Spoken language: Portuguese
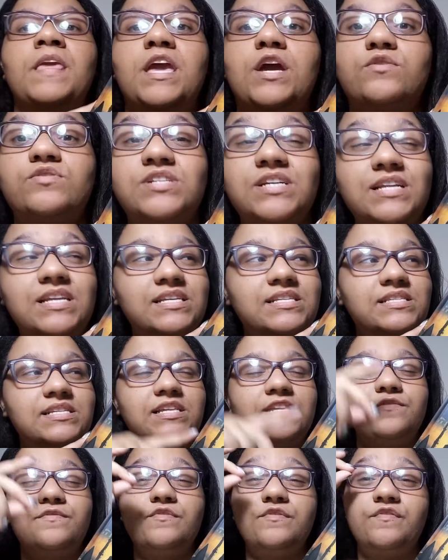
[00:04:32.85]
Eu já li esse
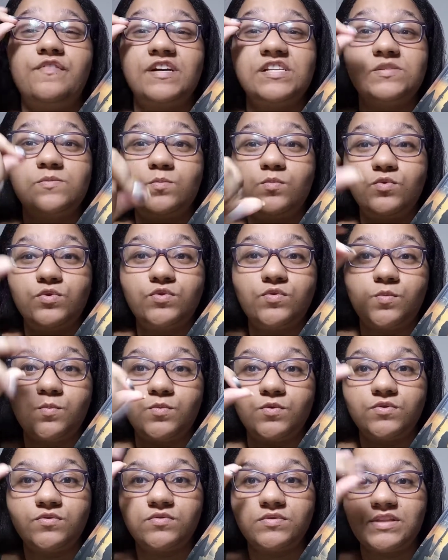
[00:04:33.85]
livro faz muito,
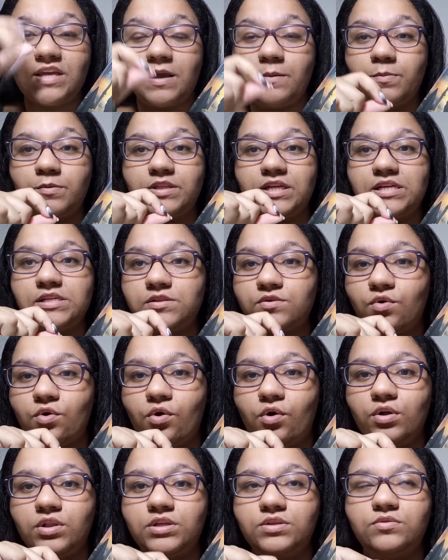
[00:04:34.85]
muito tempo na
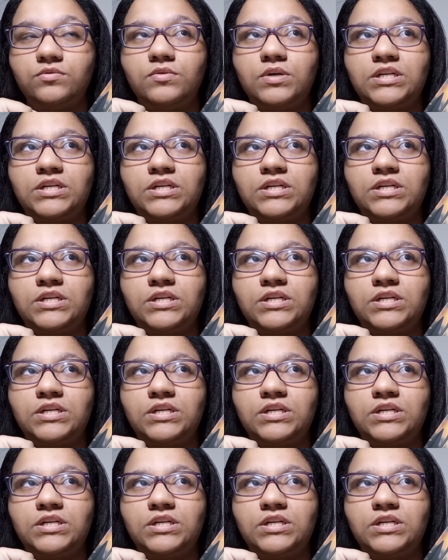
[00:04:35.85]
escola,